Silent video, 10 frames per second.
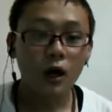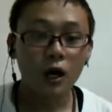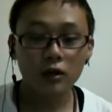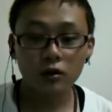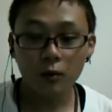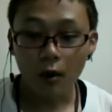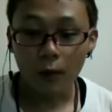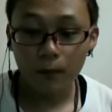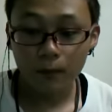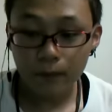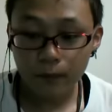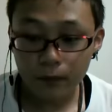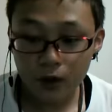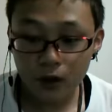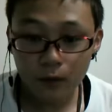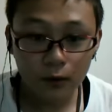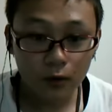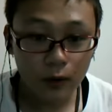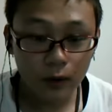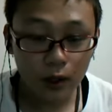はいどうも、
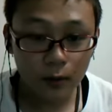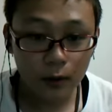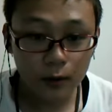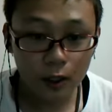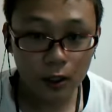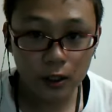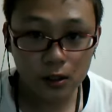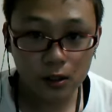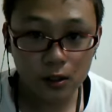キープオンリーワンラブ FK です。